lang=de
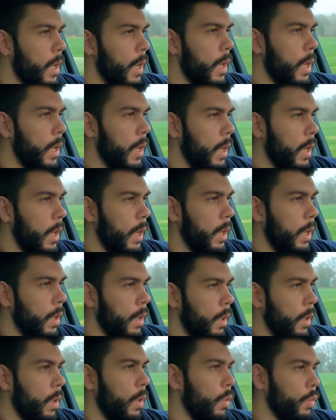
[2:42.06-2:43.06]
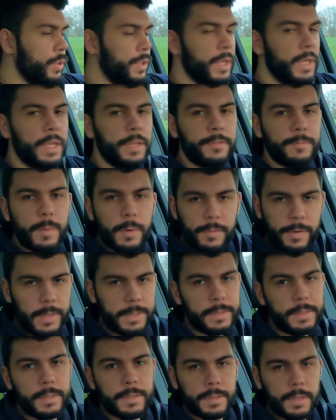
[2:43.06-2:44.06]
Äh, und die lief mir
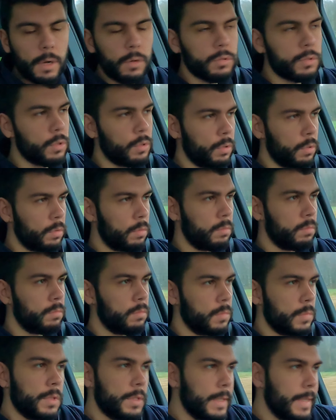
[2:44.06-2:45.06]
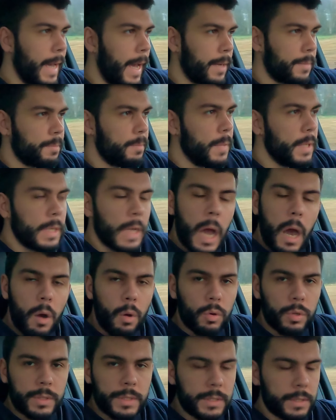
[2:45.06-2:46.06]
fast ins Auto. Sie hat mich
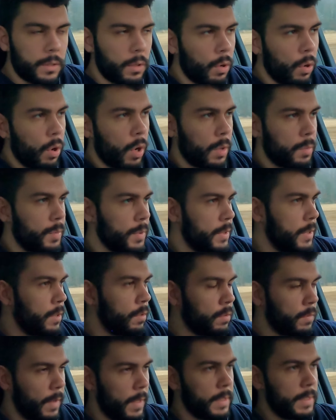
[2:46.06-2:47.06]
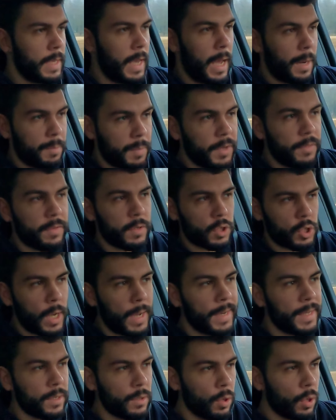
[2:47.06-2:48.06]
auch nicht gehört, beziehungsweise sie hat mich
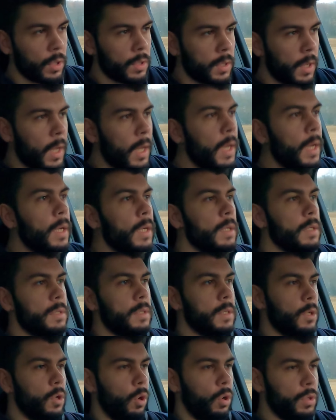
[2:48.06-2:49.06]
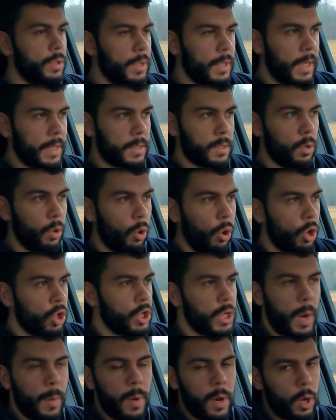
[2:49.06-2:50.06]
wahrscheinlich gehört. Sie konnte das
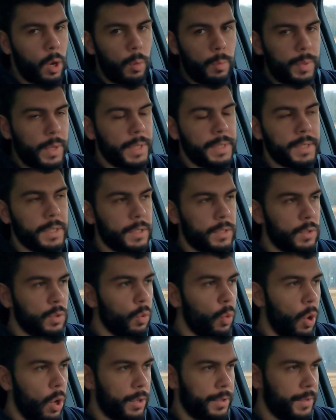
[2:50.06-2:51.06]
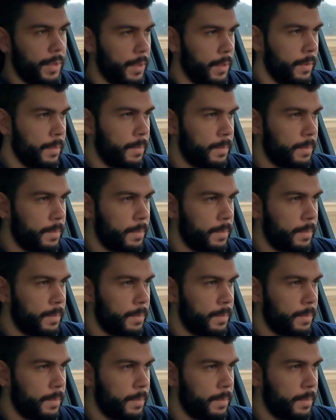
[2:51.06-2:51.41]
Geräusch aber komplett nicht zuordnen.